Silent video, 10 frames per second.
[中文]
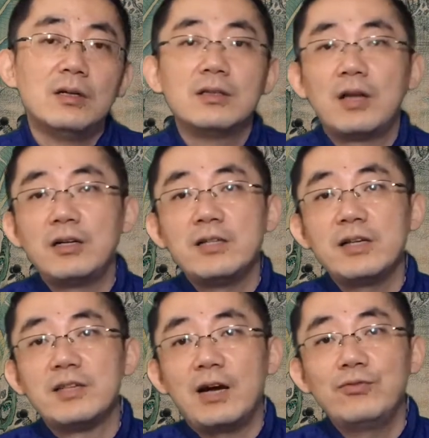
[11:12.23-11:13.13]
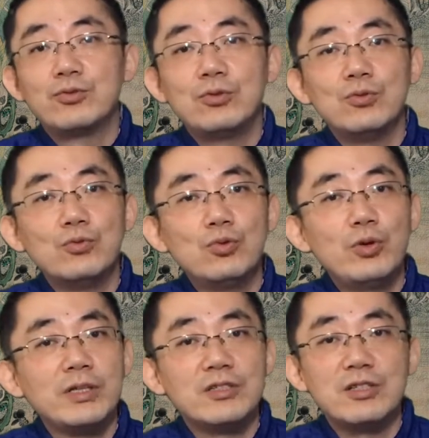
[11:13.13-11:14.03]
当然，在贾府中污秽
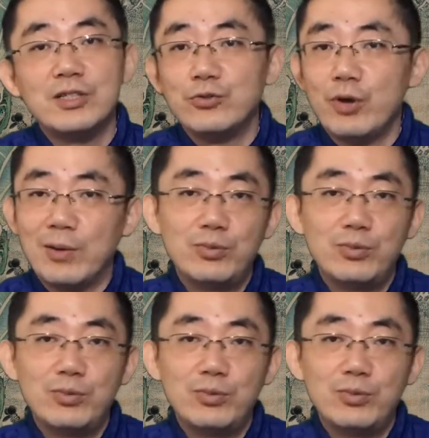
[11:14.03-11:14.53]
的事情远